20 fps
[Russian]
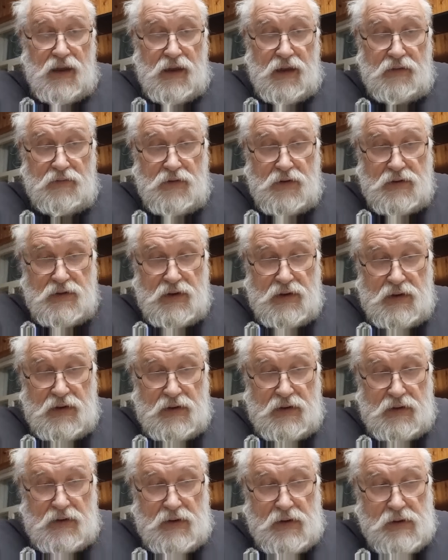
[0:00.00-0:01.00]
И вот
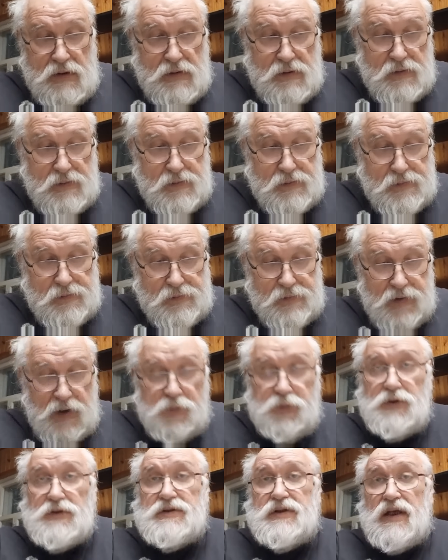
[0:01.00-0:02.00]
э,
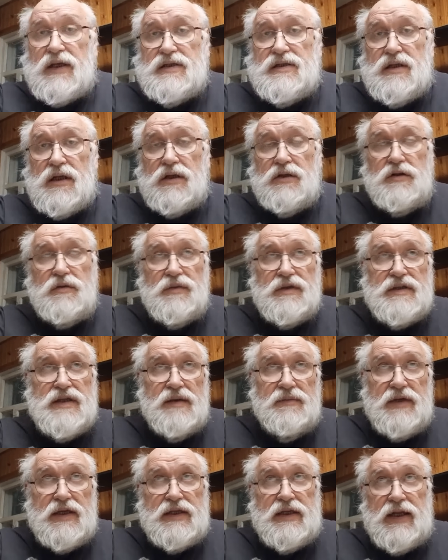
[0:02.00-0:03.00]
японские астрономы
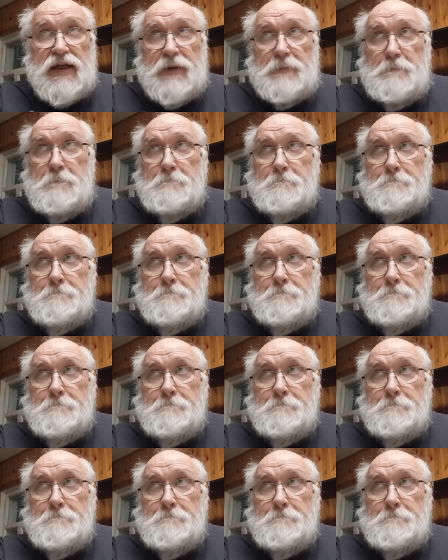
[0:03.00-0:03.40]
заметили,